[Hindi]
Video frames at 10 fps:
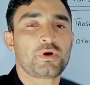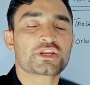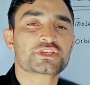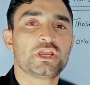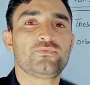
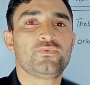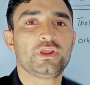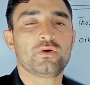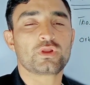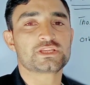पार्शियली
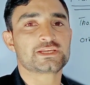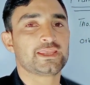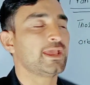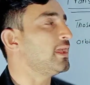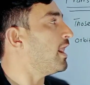फीड होना
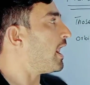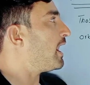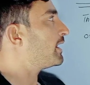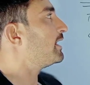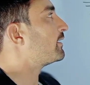चाहिए
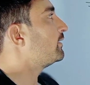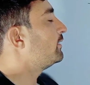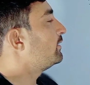अगर